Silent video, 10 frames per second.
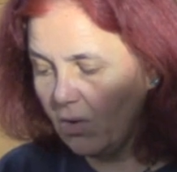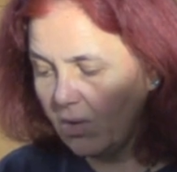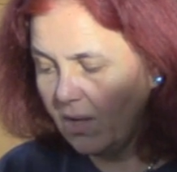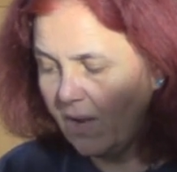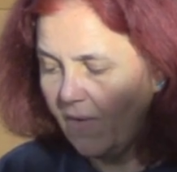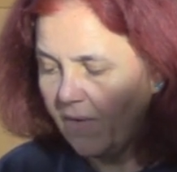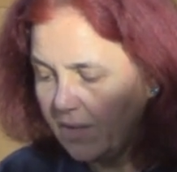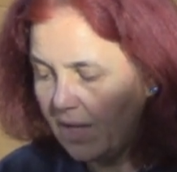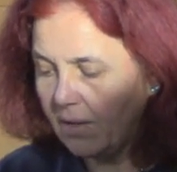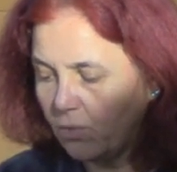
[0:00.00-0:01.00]
auch
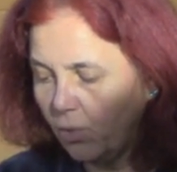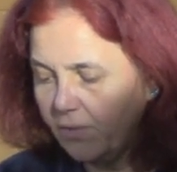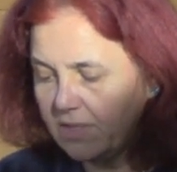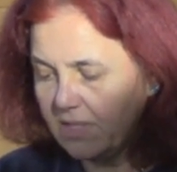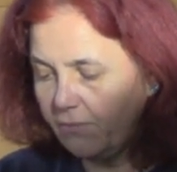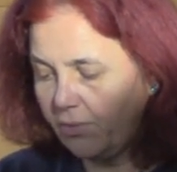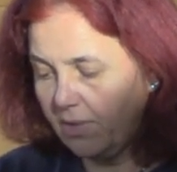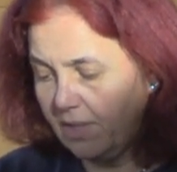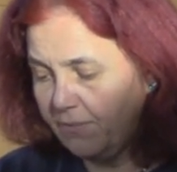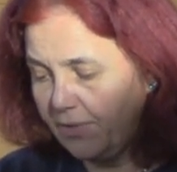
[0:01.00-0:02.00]
ja,
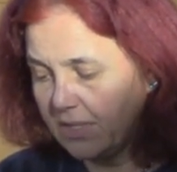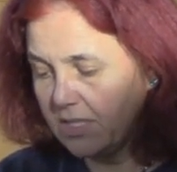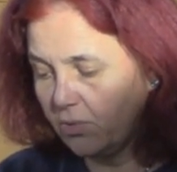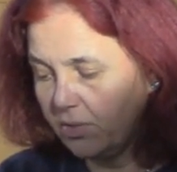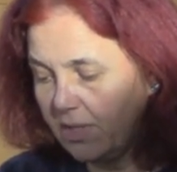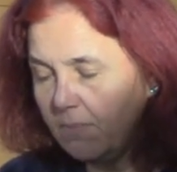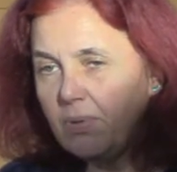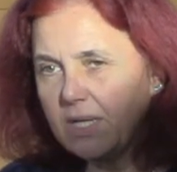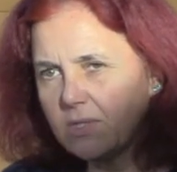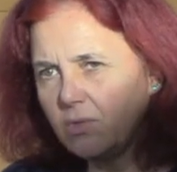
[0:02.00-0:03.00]
Covid-Infektionen
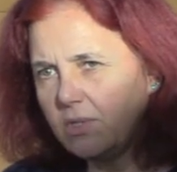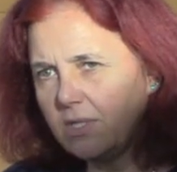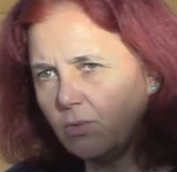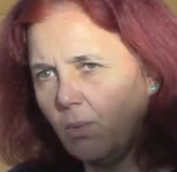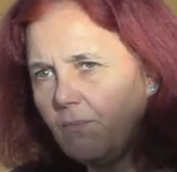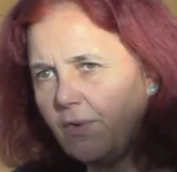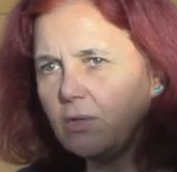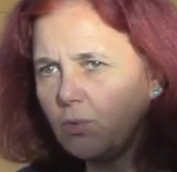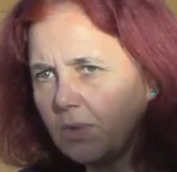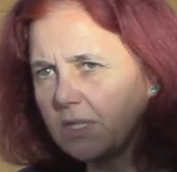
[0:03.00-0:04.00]
im persönlichen
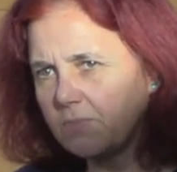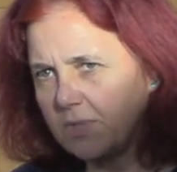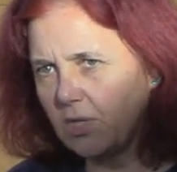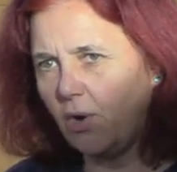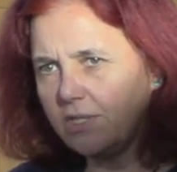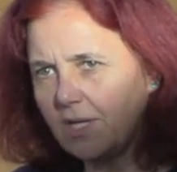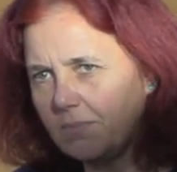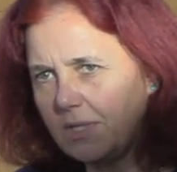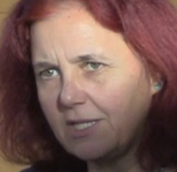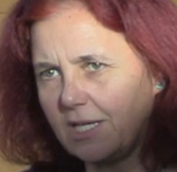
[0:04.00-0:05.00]
Umfeld, übrigens bis heute,
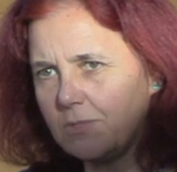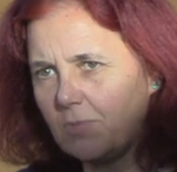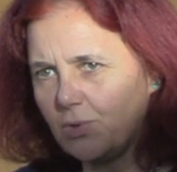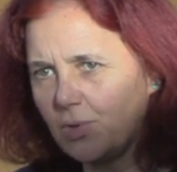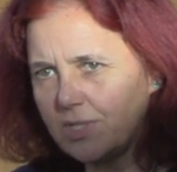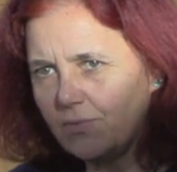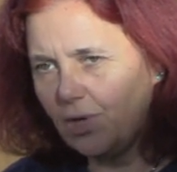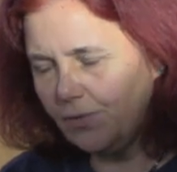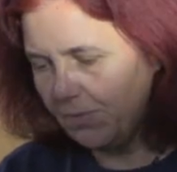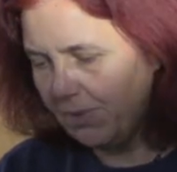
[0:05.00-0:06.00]
da bin ich ganz bei Thorsten
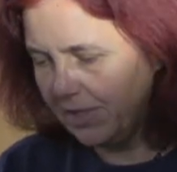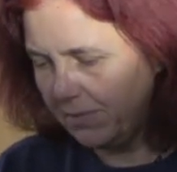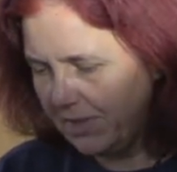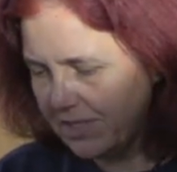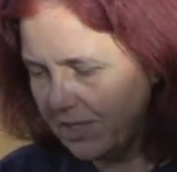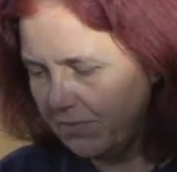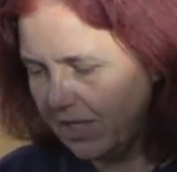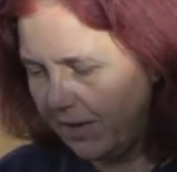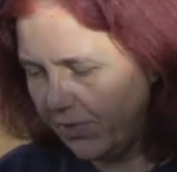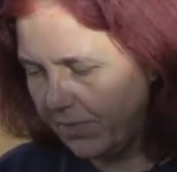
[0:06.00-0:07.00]
Wolf, die Pandemie ist
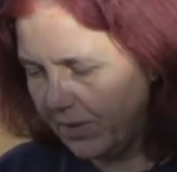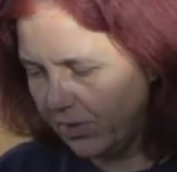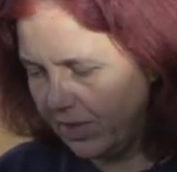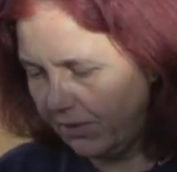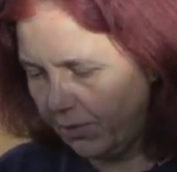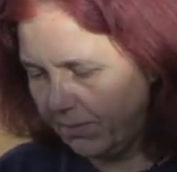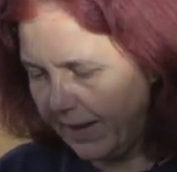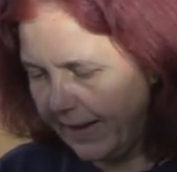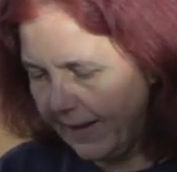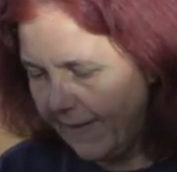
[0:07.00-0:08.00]
nämlich einfach mal noch nicht nicht
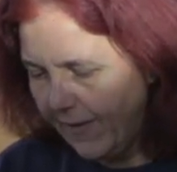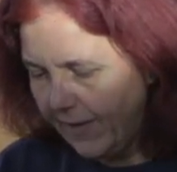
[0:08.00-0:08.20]
vorbei.